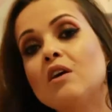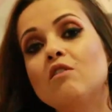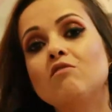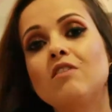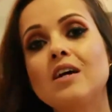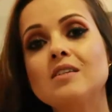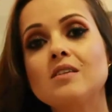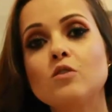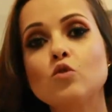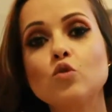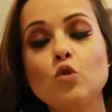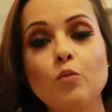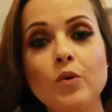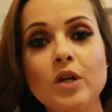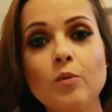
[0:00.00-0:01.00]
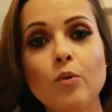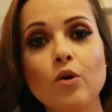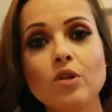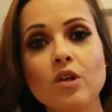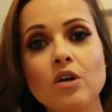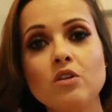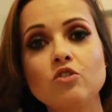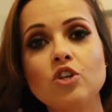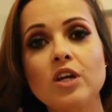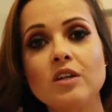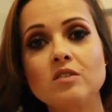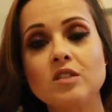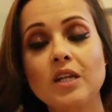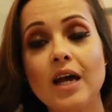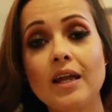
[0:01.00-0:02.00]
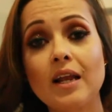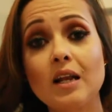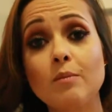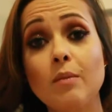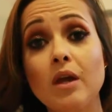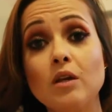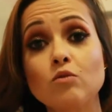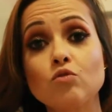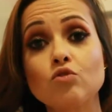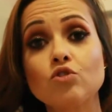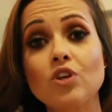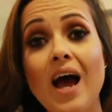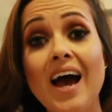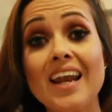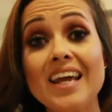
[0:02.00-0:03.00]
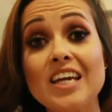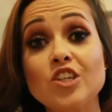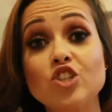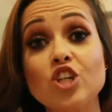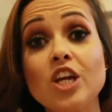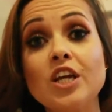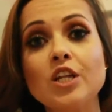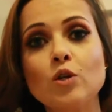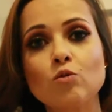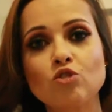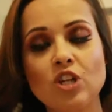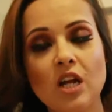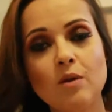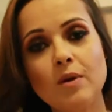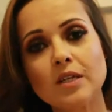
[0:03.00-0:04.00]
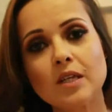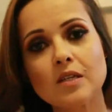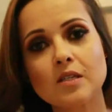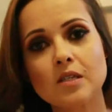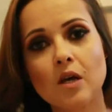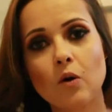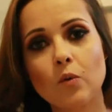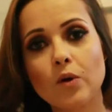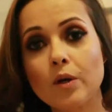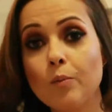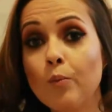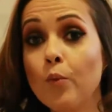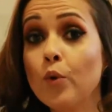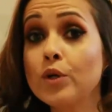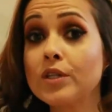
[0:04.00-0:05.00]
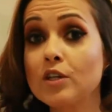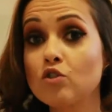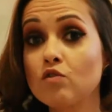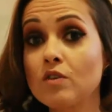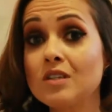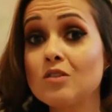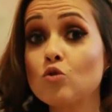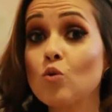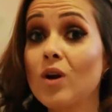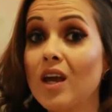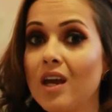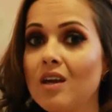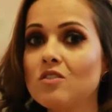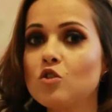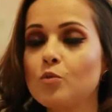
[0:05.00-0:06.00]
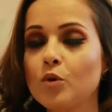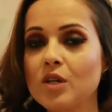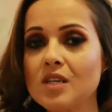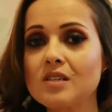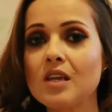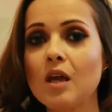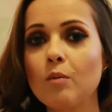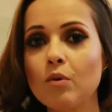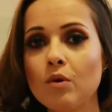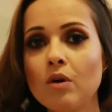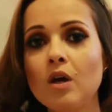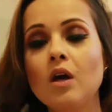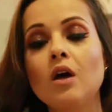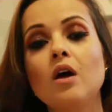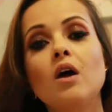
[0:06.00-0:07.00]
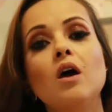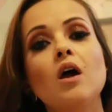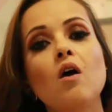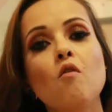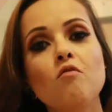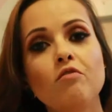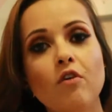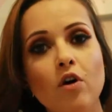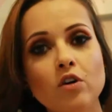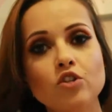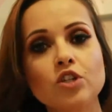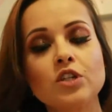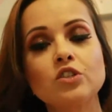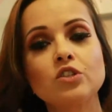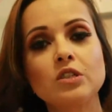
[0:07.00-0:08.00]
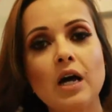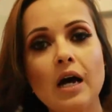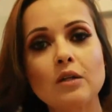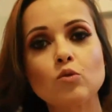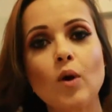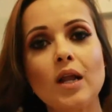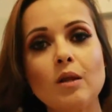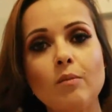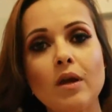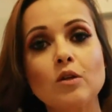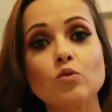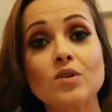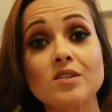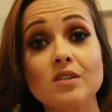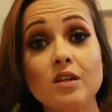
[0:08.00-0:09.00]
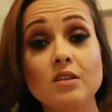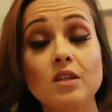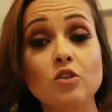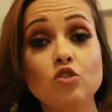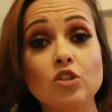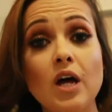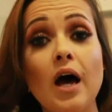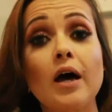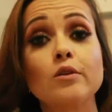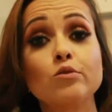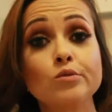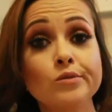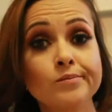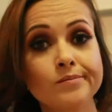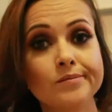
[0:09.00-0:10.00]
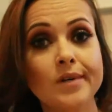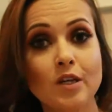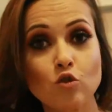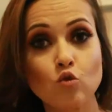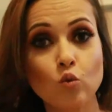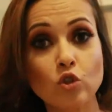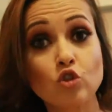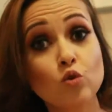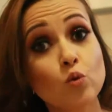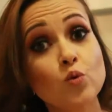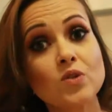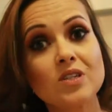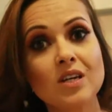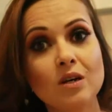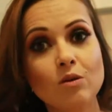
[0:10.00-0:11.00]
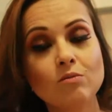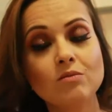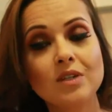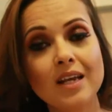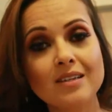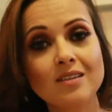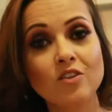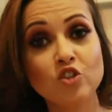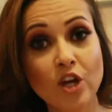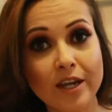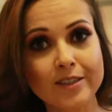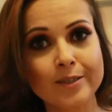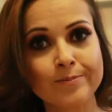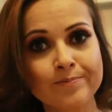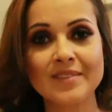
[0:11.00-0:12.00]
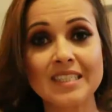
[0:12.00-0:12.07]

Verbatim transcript: vai ser super importante retirar alimentos alergênicos da alimentação. Muitas vezes o leite, por exemplo, é um forte candidato ao alimento a ser testado a sua exclusão nessa dieta.